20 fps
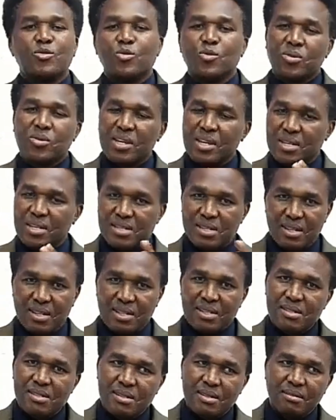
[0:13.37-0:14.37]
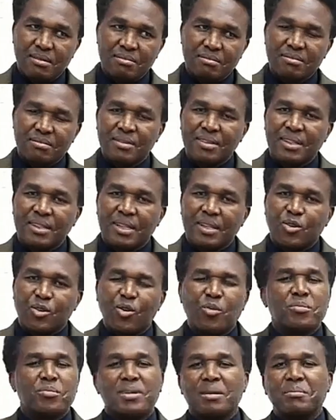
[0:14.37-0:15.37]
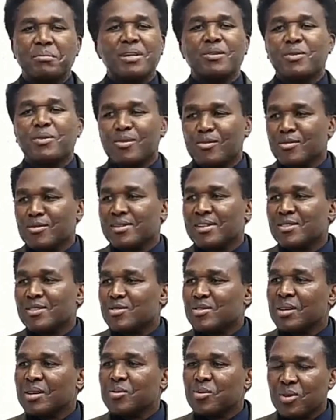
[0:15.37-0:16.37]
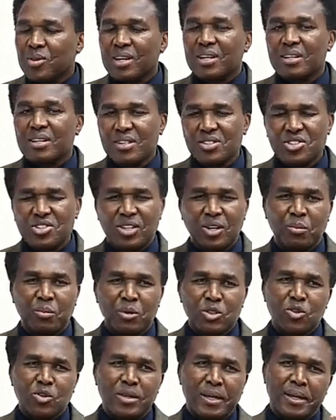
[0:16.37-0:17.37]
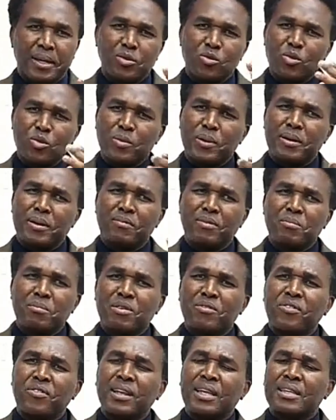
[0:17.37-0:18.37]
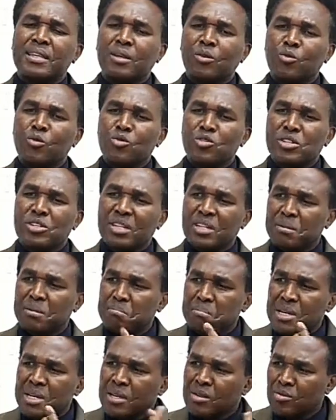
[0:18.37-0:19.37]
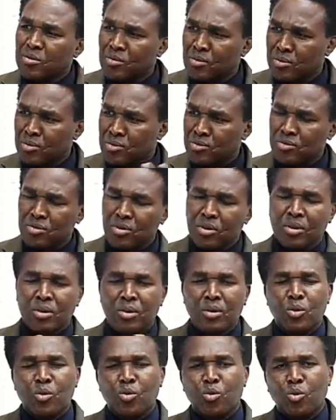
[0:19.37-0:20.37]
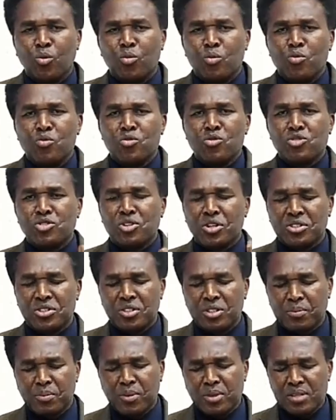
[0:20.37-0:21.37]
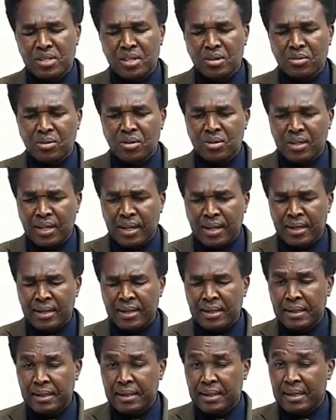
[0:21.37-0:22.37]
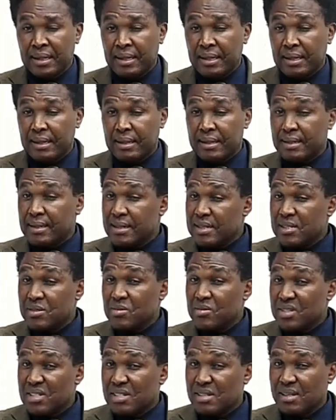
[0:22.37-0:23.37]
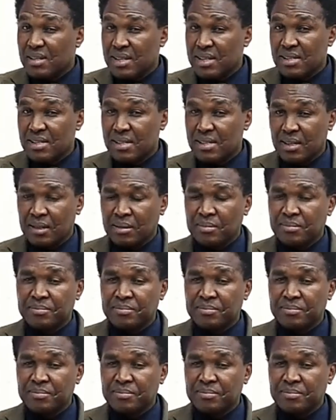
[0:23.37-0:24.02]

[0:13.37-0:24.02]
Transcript: no que é ciência, como também não há consenso tanto que é religião. Mas ok, tudo bem, vamos lá falar de alguns elementos sim, sim, sim, comuns que a gente possa encontrar. Okay. Em relação à ciência,